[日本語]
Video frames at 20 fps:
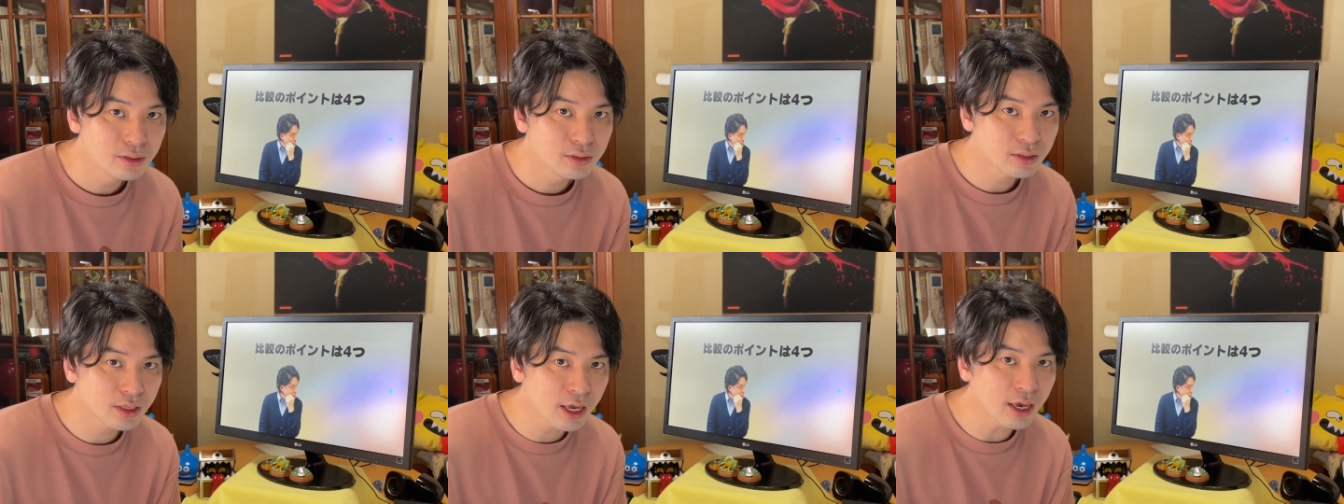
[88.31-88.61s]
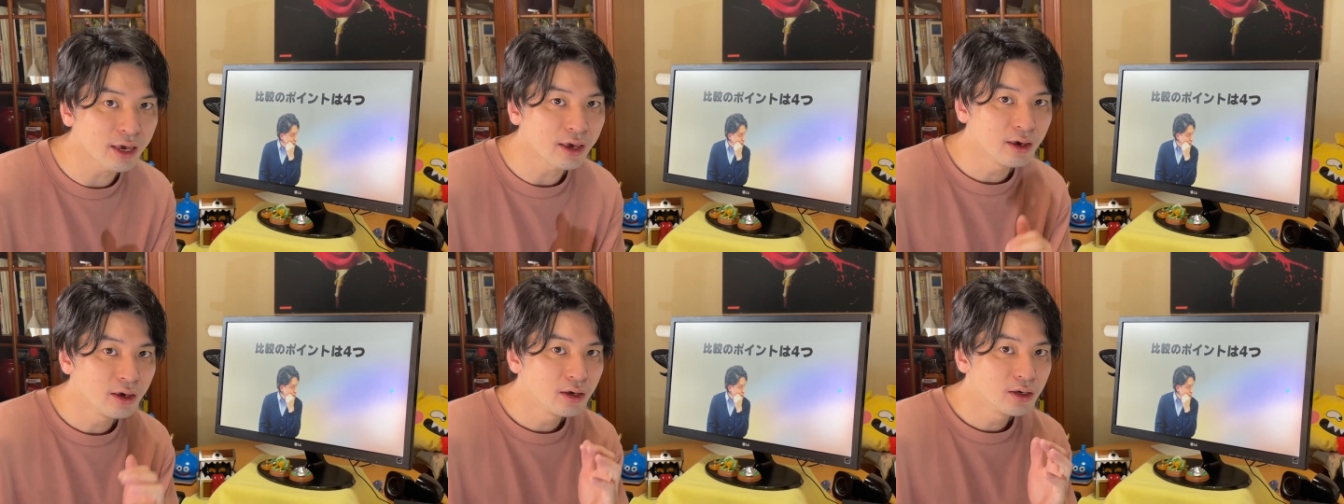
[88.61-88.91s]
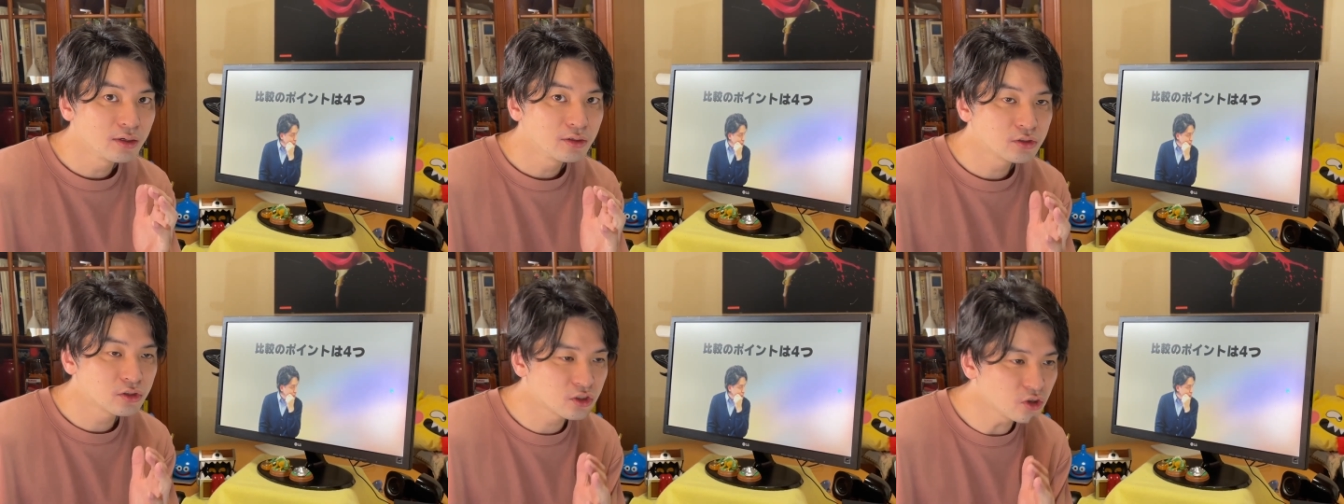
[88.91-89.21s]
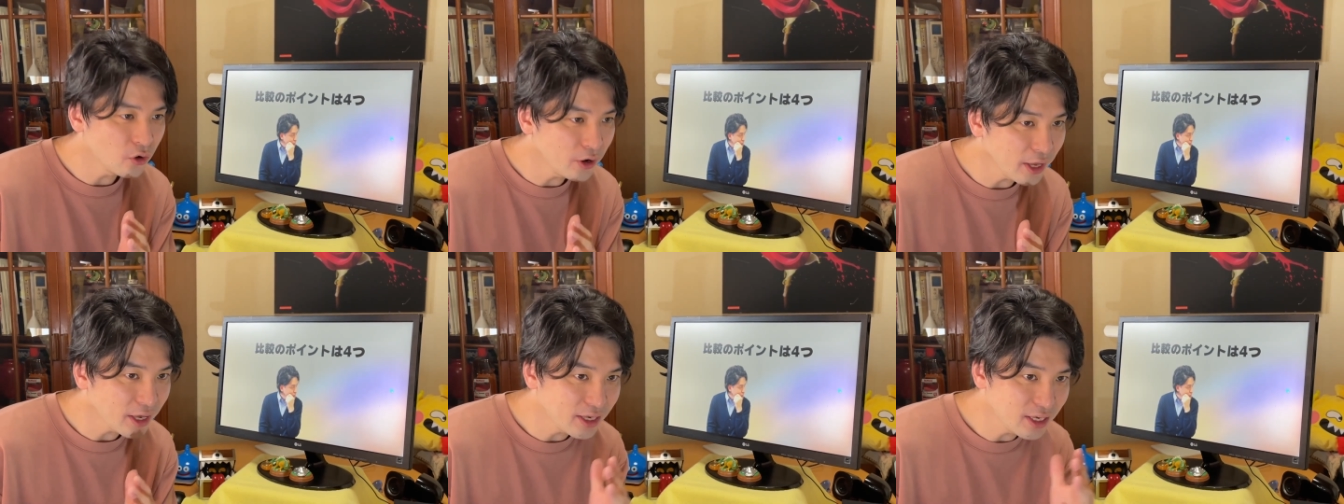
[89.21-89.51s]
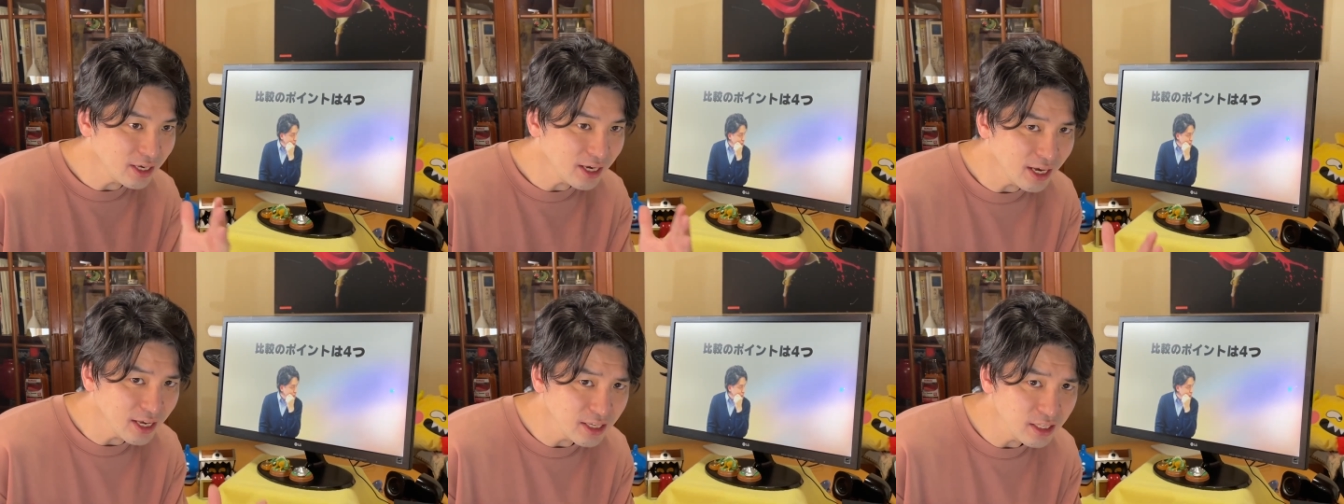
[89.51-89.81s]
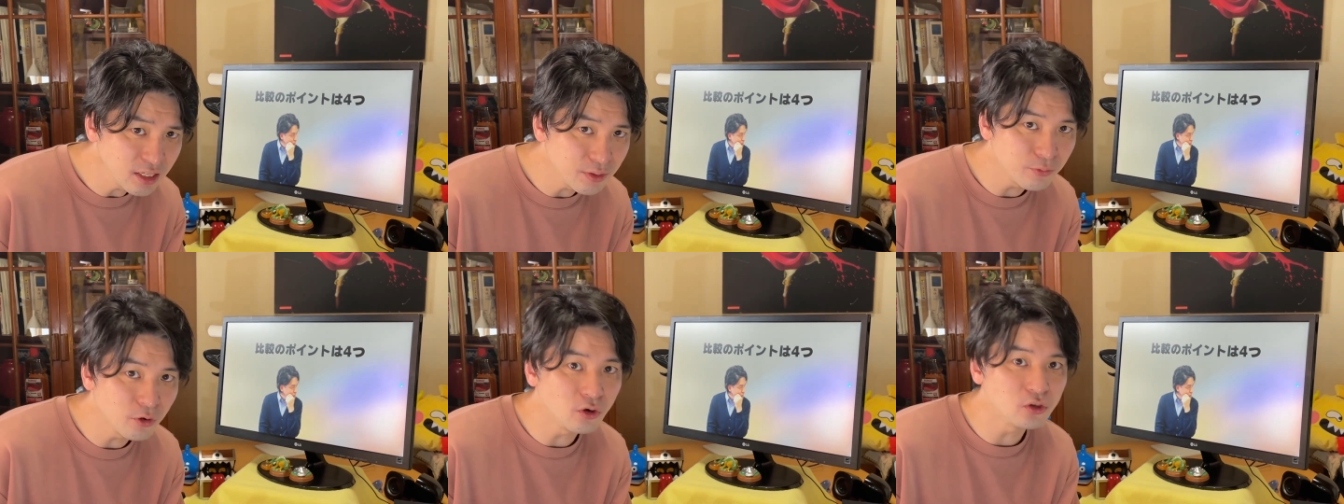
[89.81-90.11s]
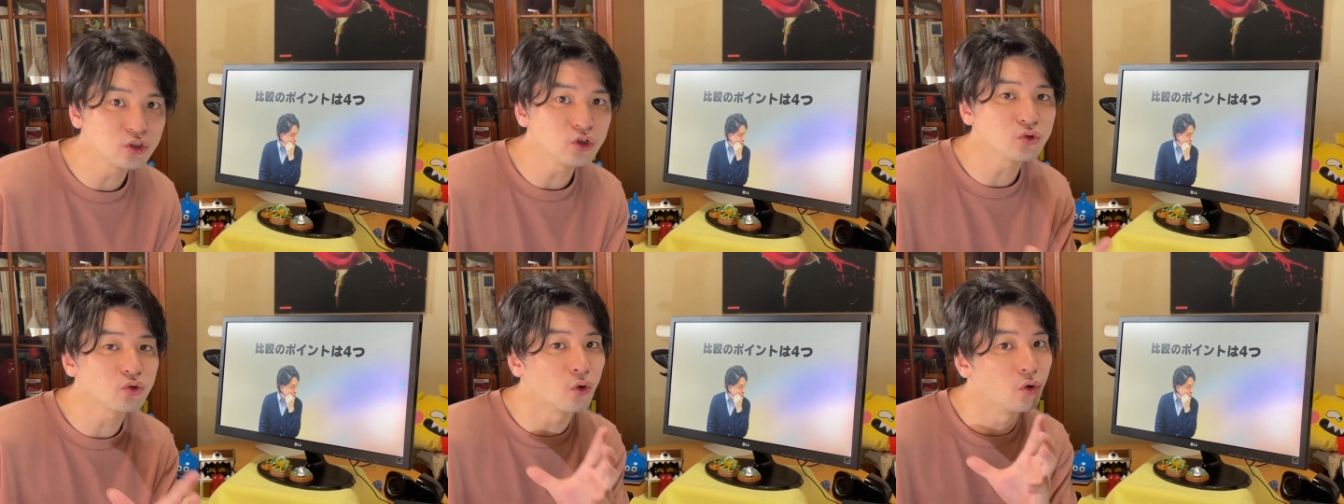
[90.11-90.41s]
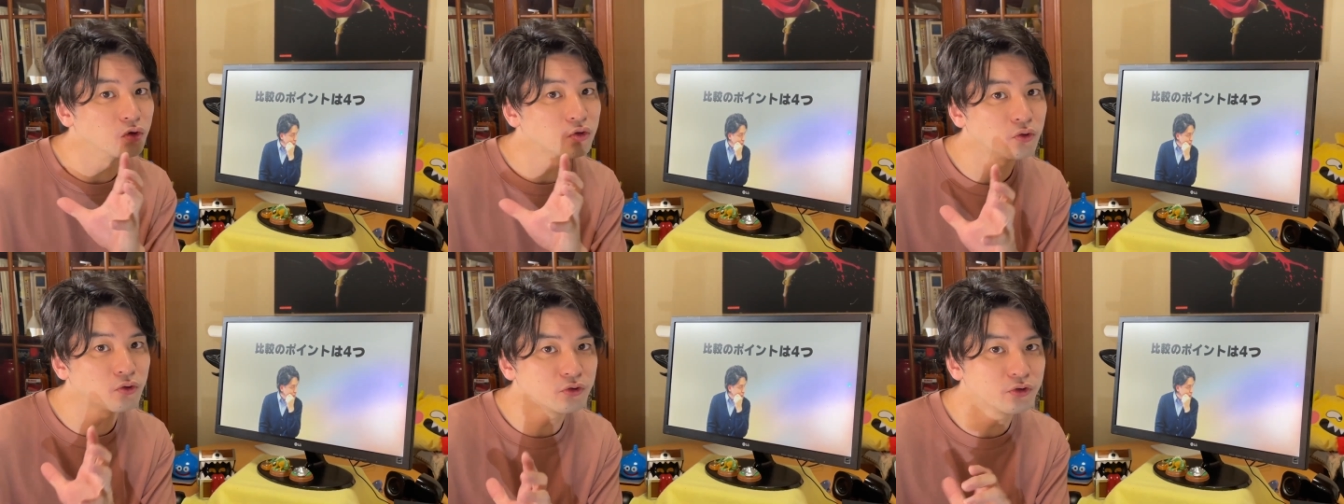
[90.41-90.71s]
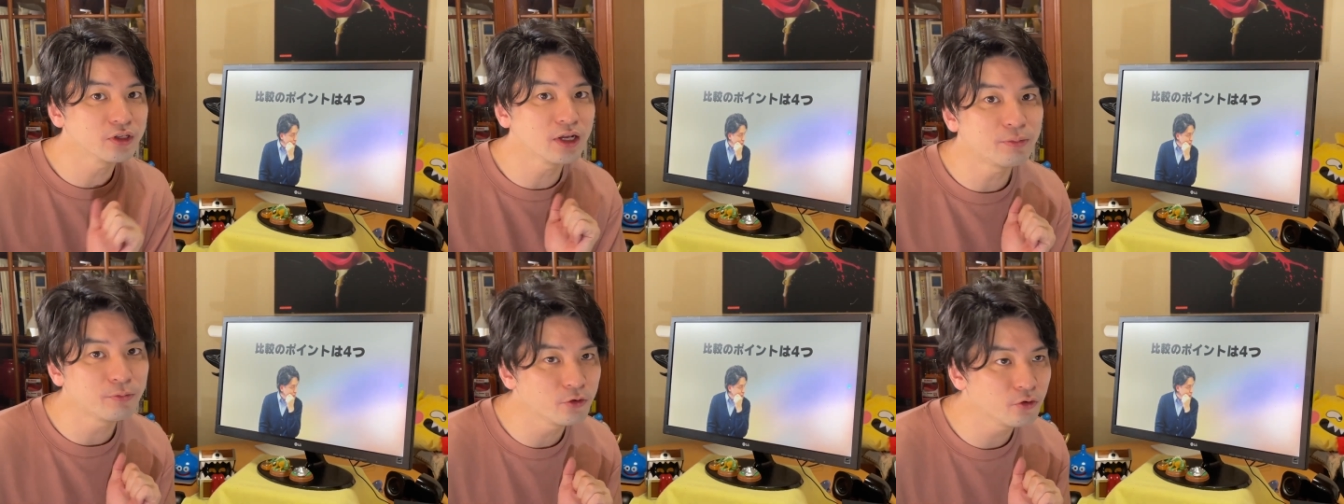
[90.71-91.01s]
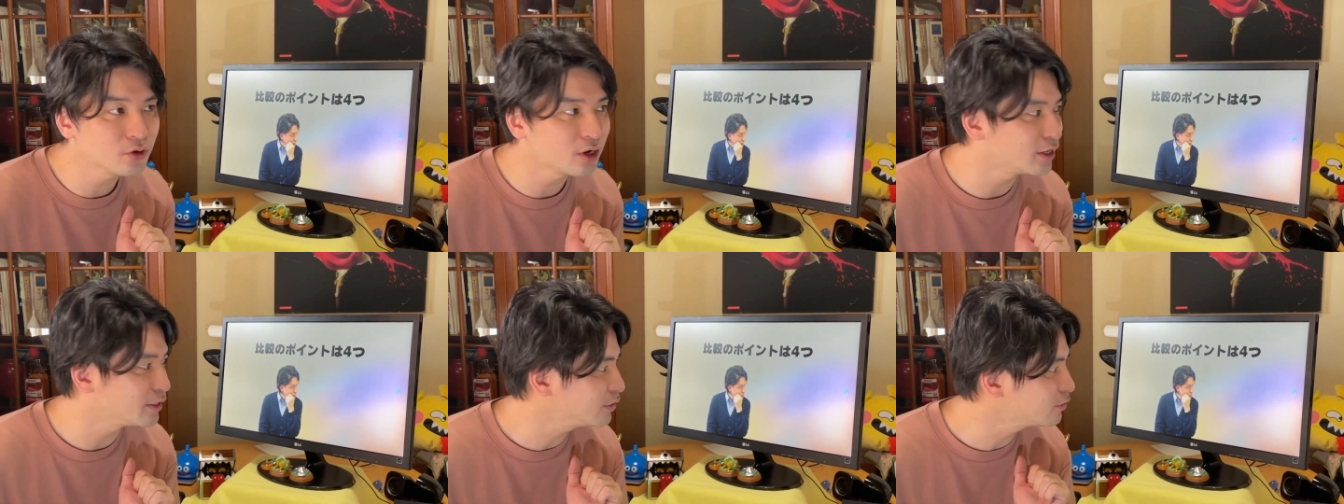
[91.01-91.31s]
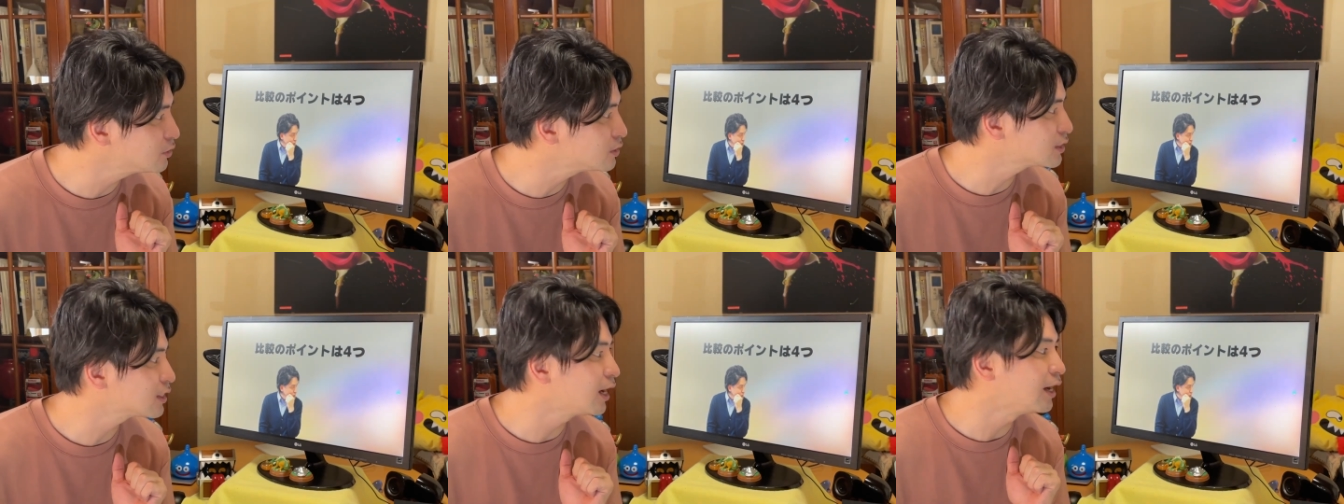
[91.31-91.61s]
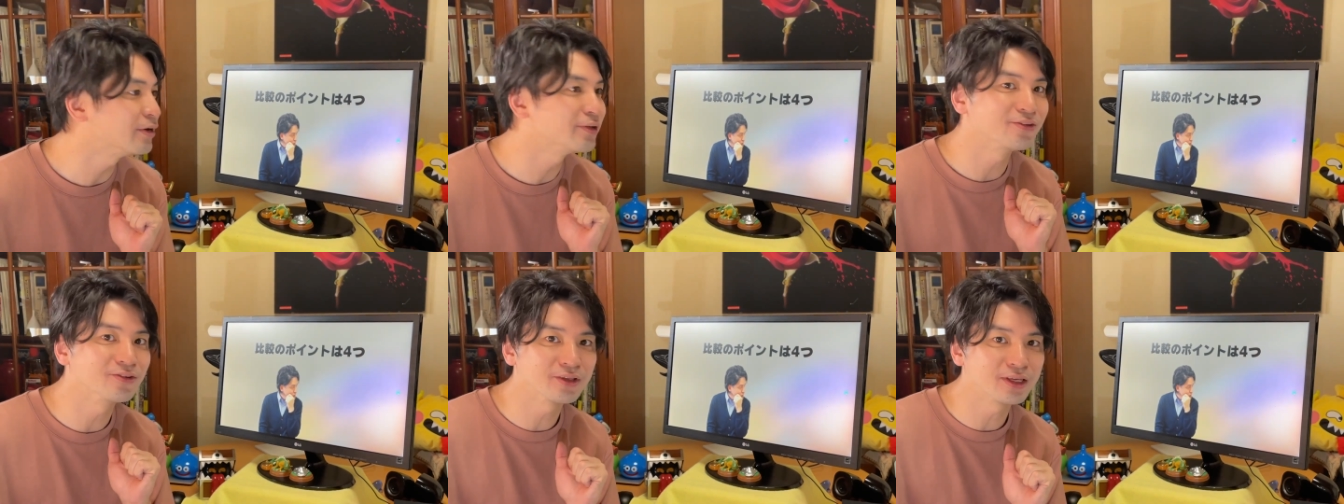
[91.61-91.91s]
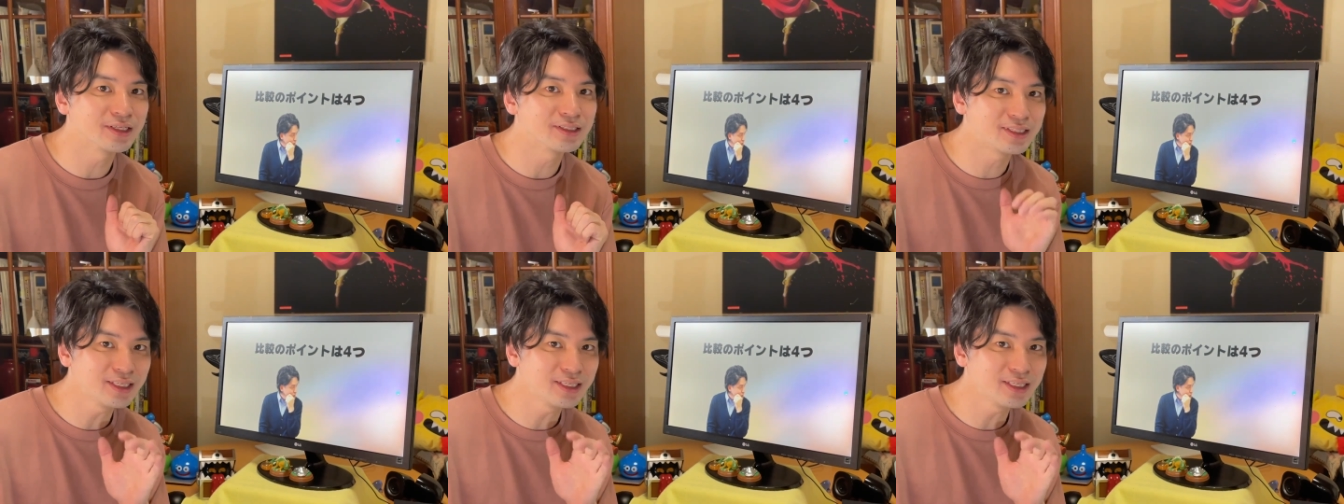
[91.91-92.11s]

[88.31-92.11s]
で、それ以外にもちょっとお得なものがいくつかあるので、